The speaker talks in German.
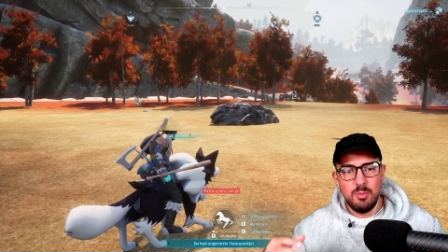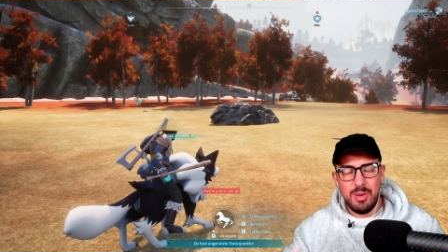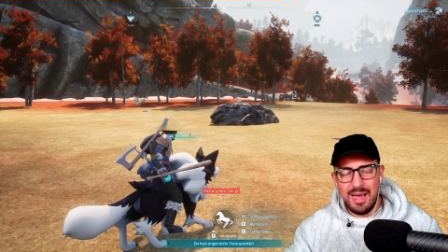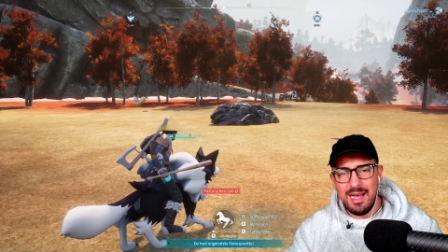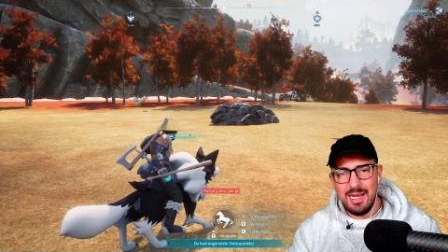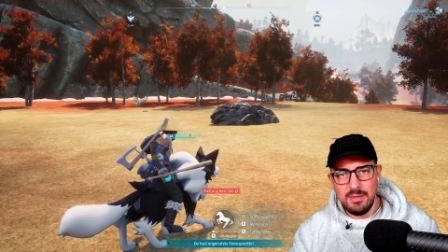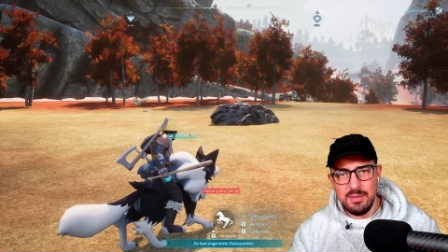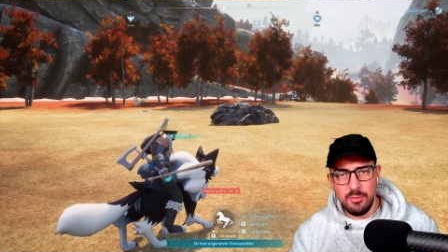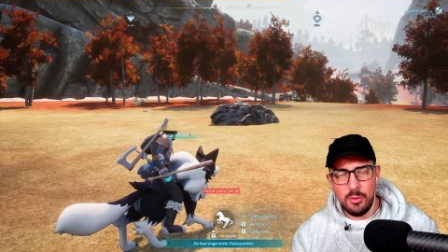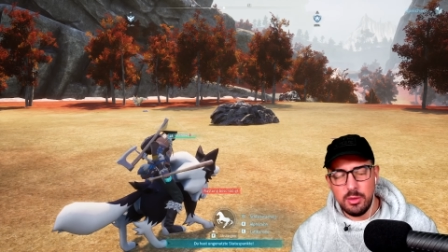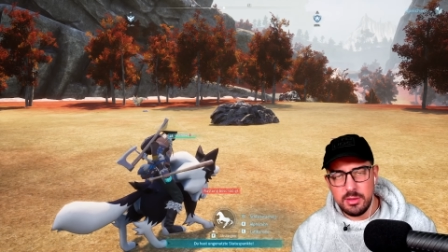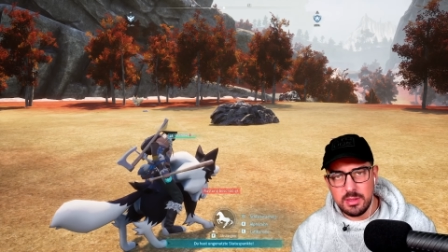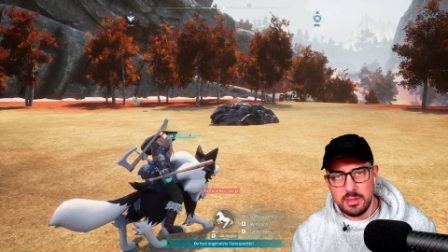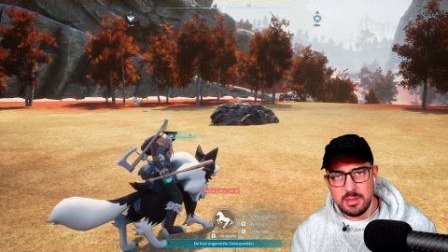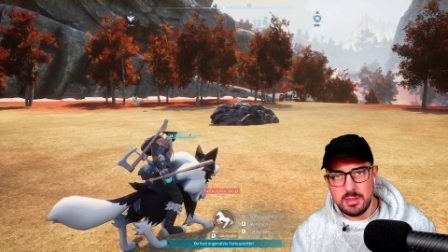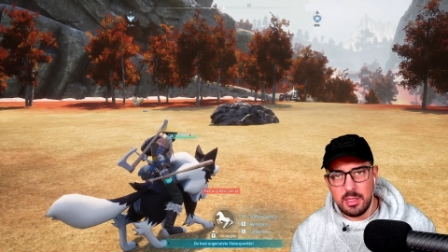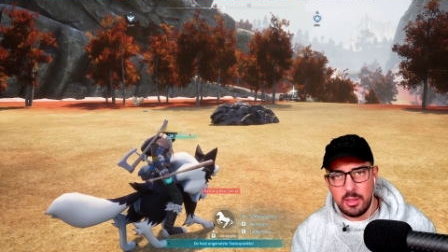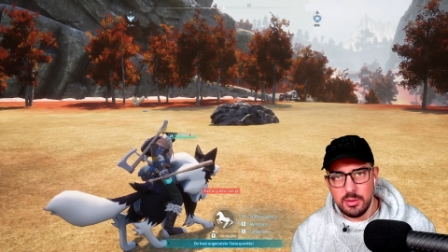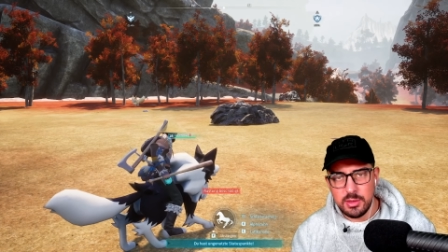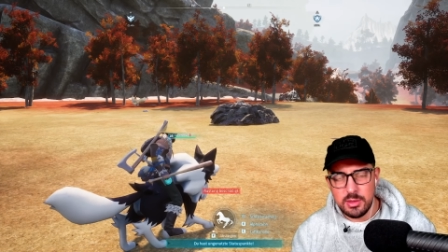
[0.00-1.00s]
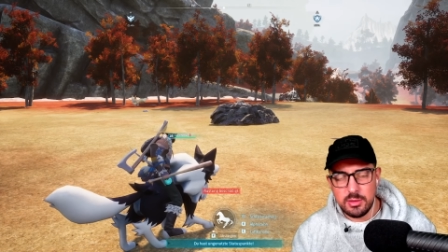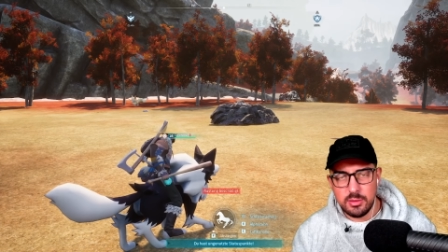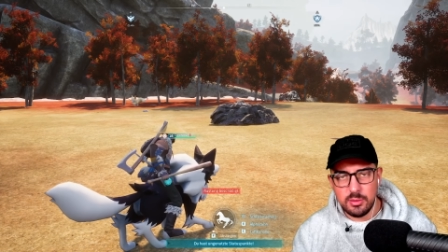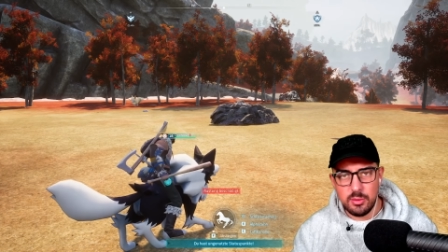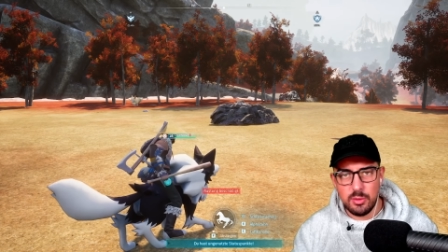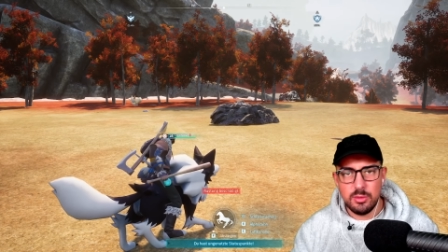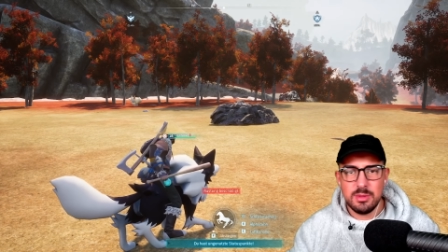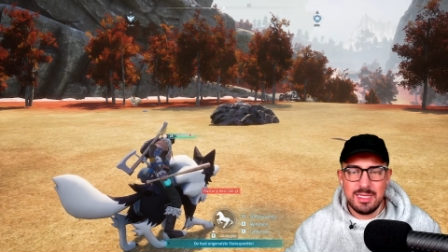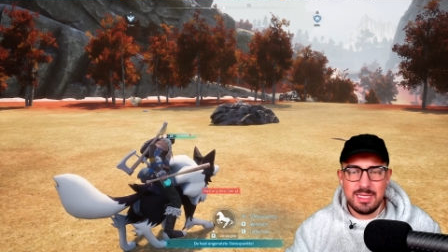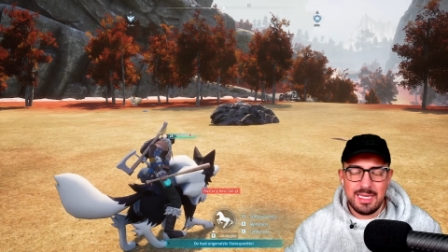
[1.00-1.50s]
Palworld ist draußen
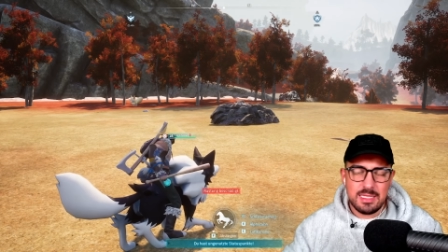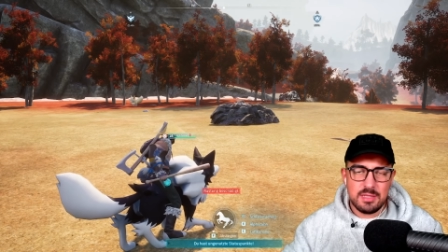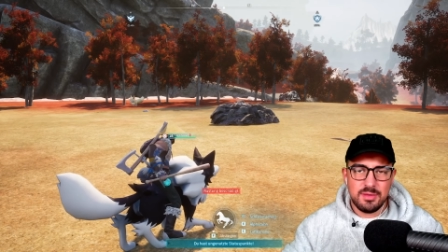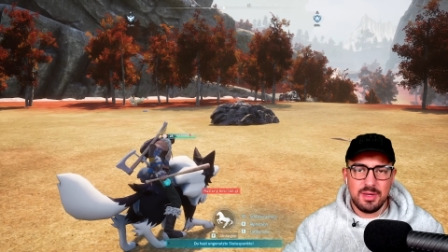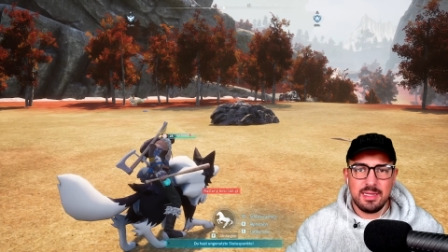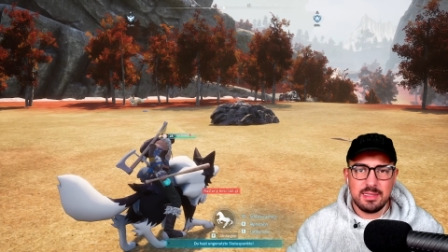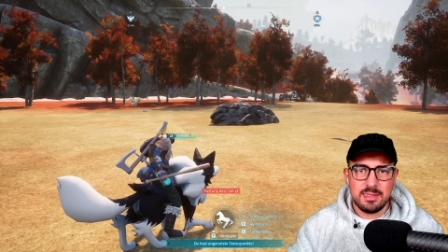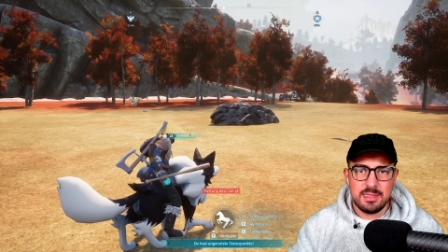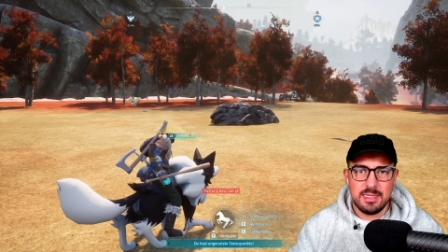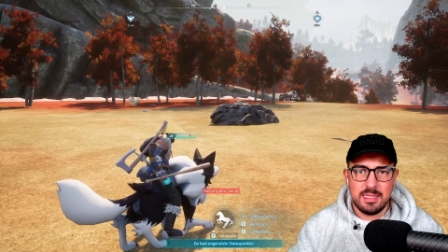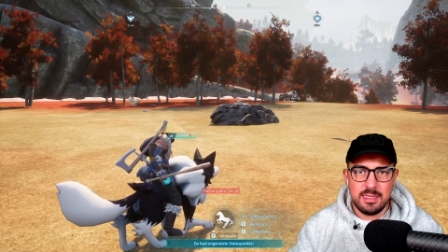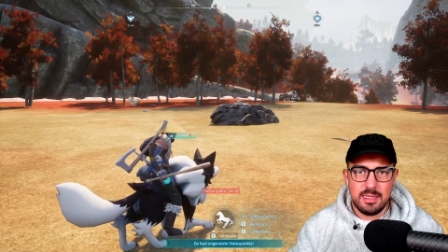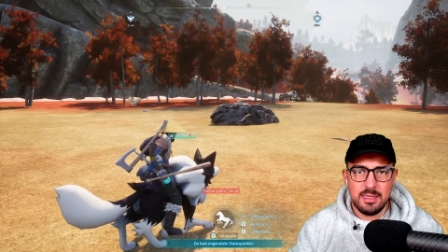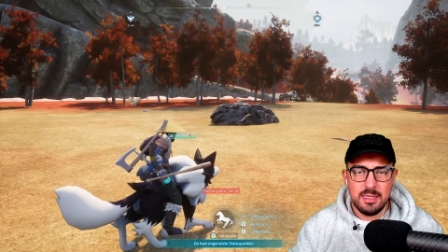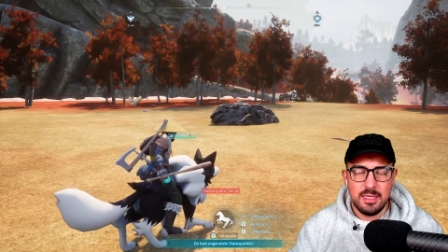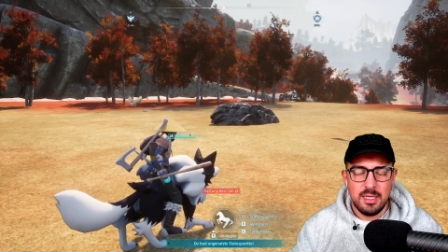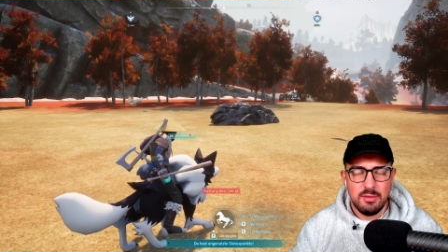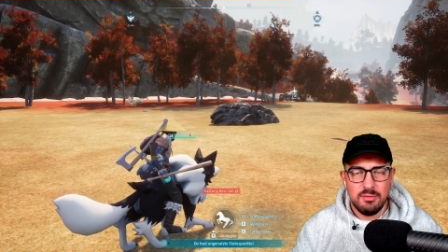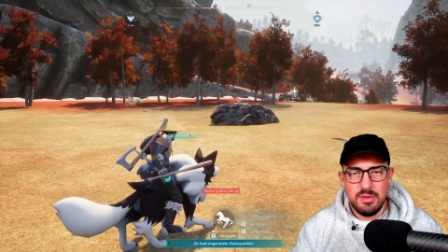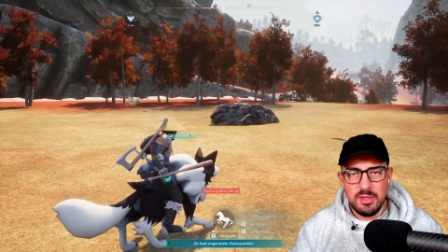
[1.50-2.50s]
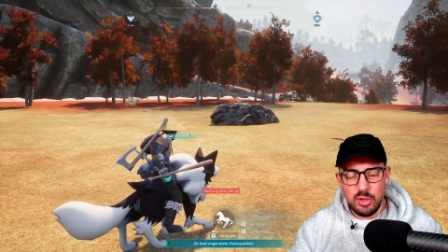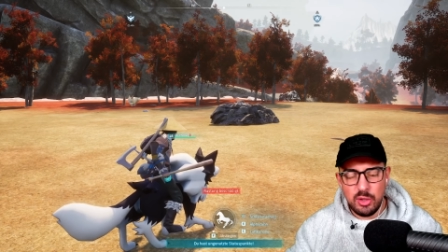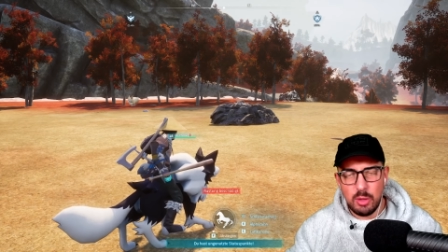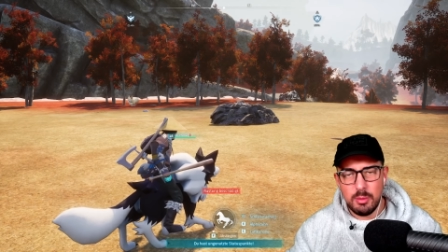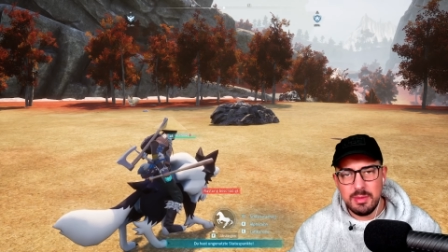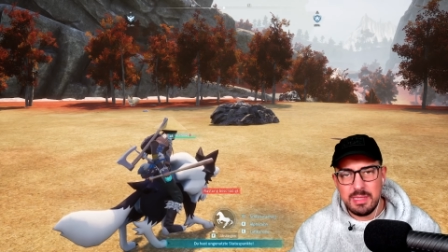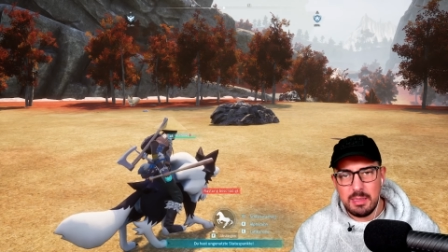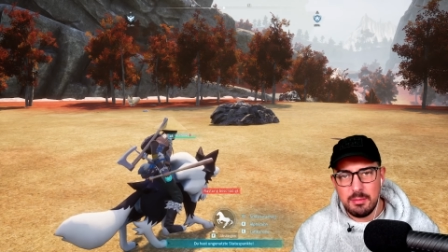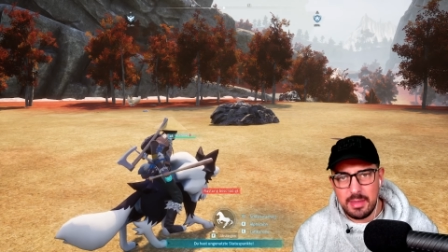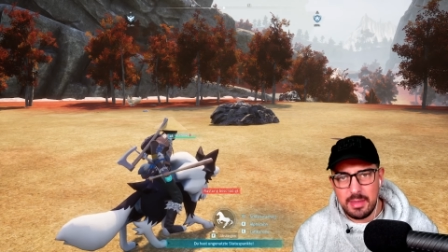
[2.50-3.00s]
und jetzt fragt sich jeder, wie komme
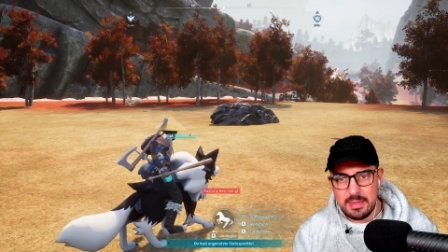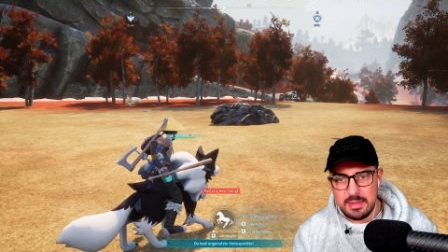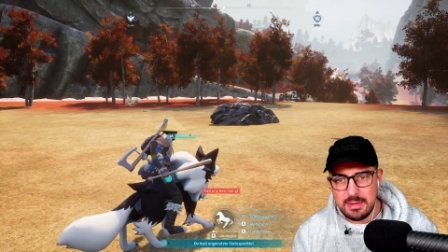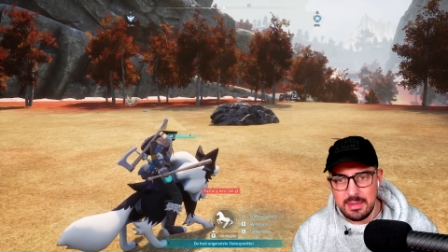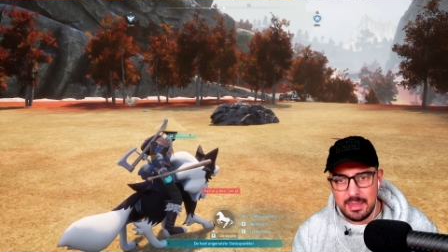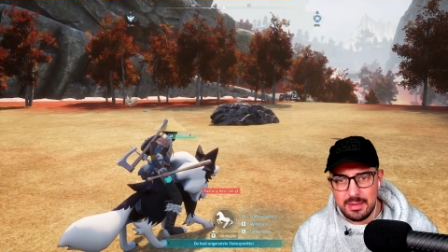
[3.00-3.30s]
ich am besten